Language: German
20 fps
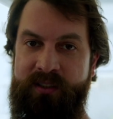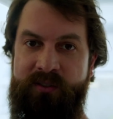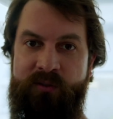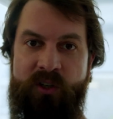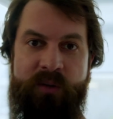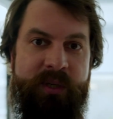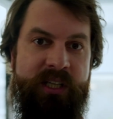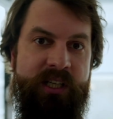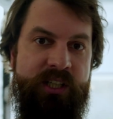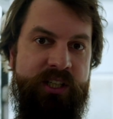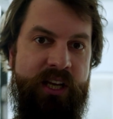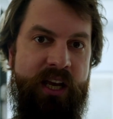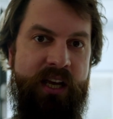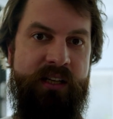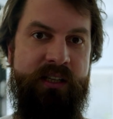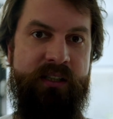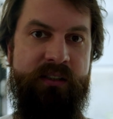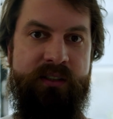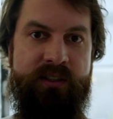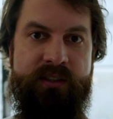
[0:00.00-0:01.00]
wollen wir nicht
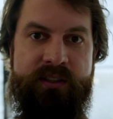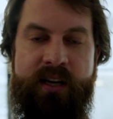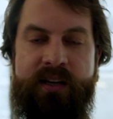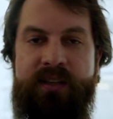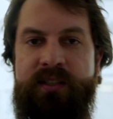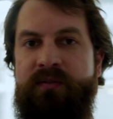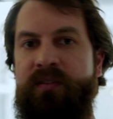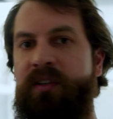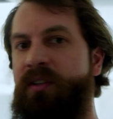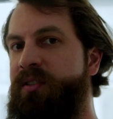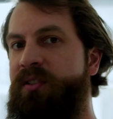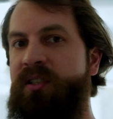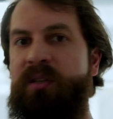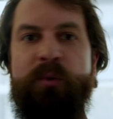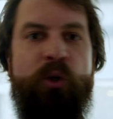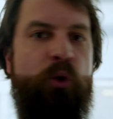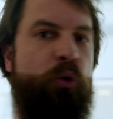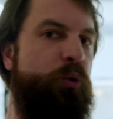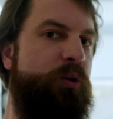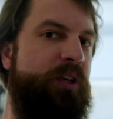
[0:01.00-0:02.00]
schädigen. Das heißt, wir sind
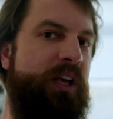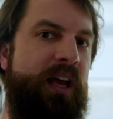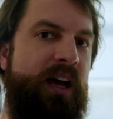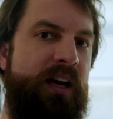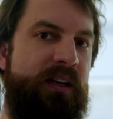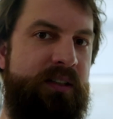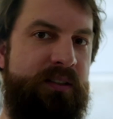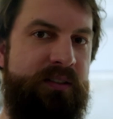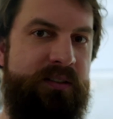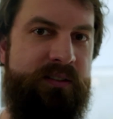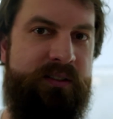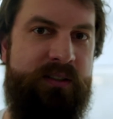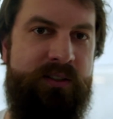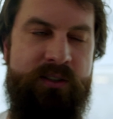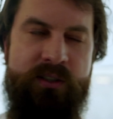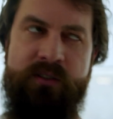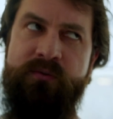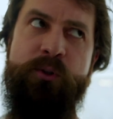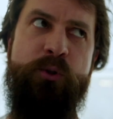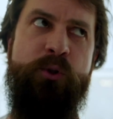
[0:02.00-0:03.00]
immer gut geerdet,
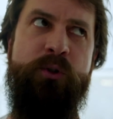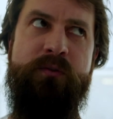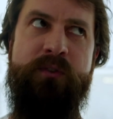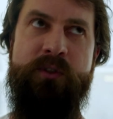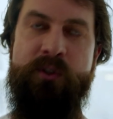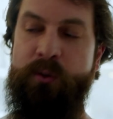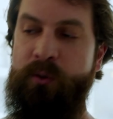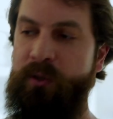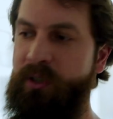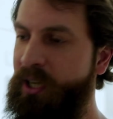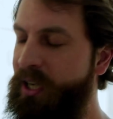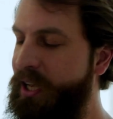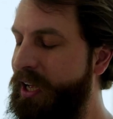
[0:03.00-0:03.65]
sind wir sowieso,